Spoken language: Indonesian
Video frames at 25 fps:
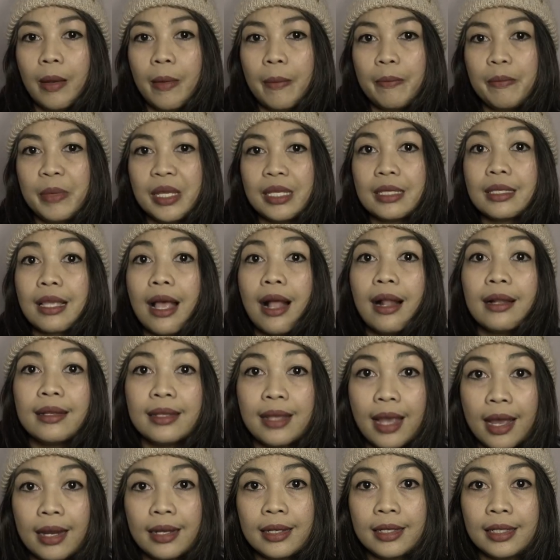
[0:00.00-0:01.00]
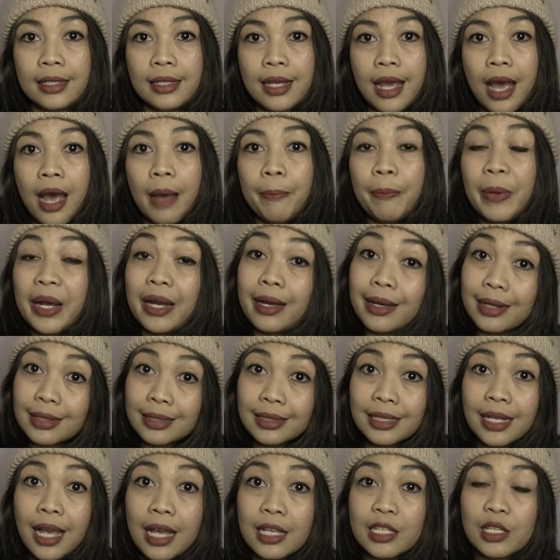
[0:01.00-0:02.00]
misalnya dia
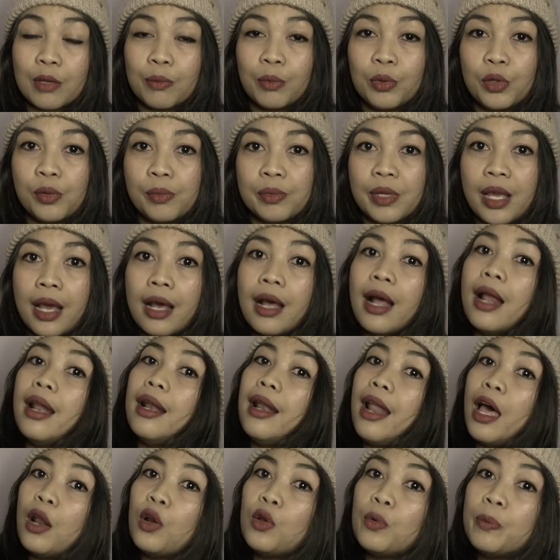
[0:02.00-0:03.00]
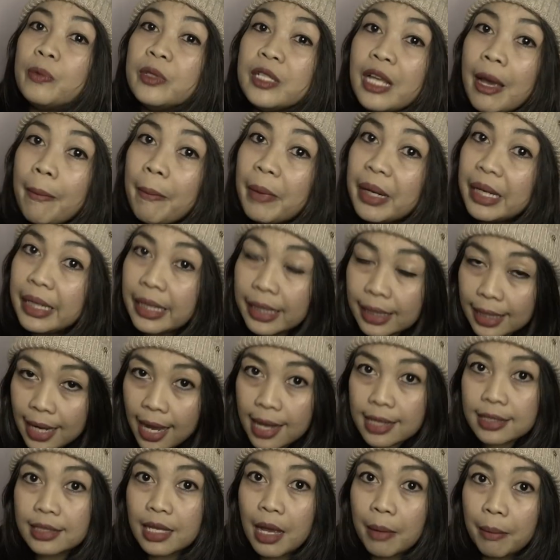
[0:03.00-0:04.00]
pekerja sebelumnya lalu dia
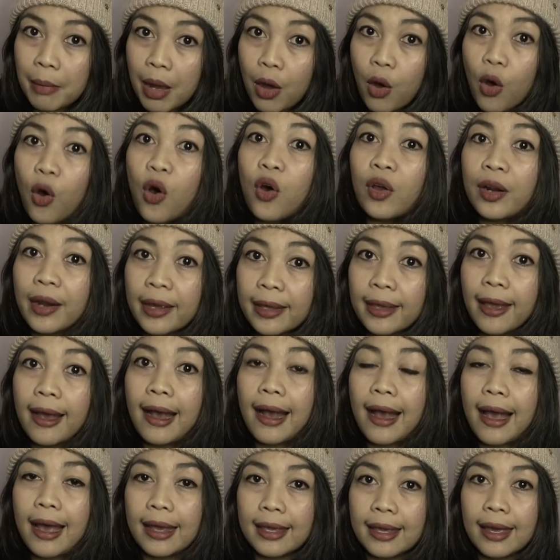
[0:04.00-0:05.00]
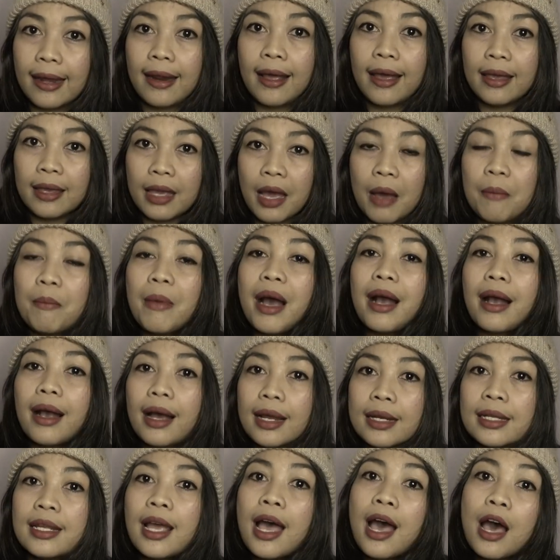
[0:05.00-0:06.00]
menikah sama orang yang kaya raya,
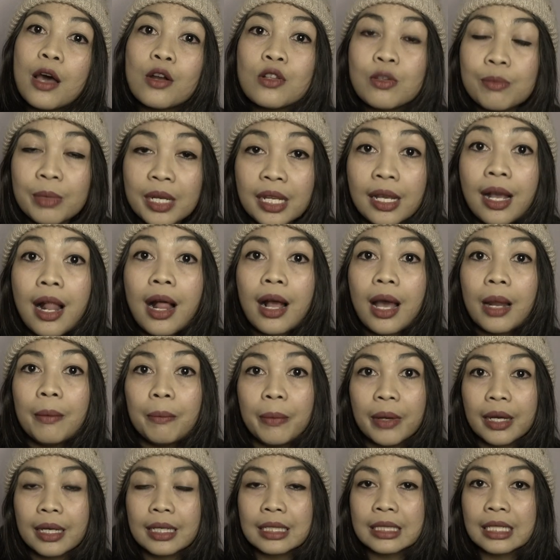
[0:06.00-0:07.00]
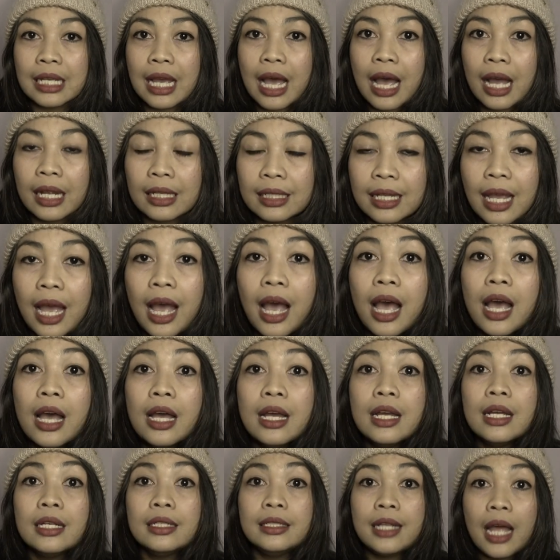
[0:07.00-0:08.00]
maka dia harus meninggalkan pekerjaannya
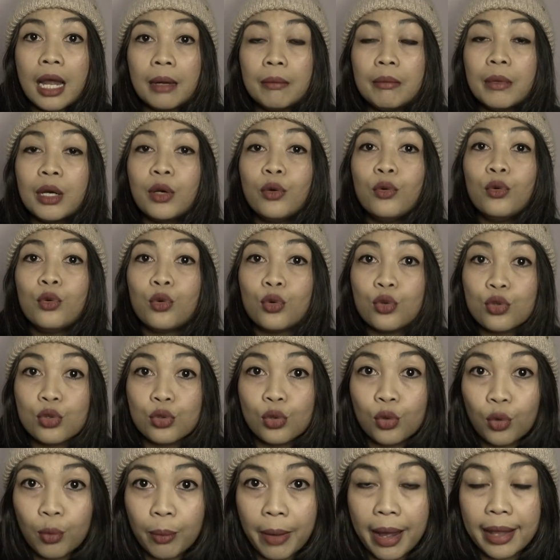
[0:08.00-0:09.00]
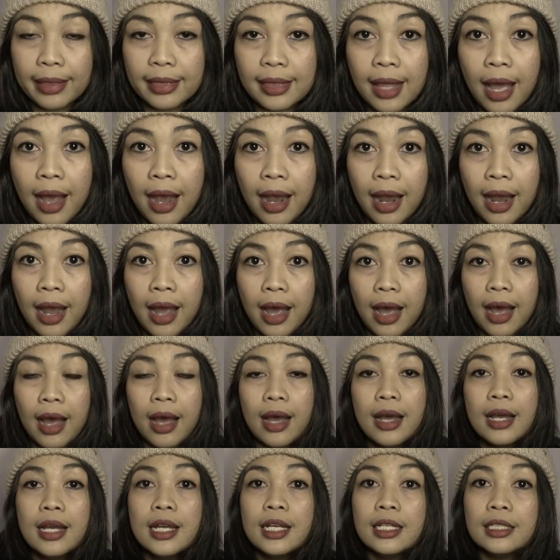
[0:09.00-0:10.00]
dan mengurus rumah tangga.
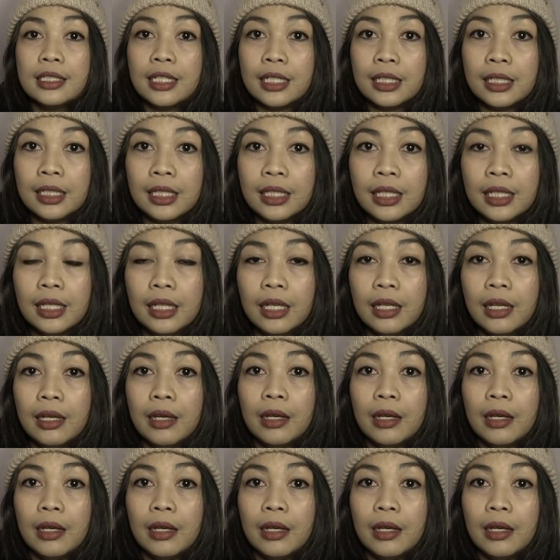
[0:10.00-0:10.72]
Jadi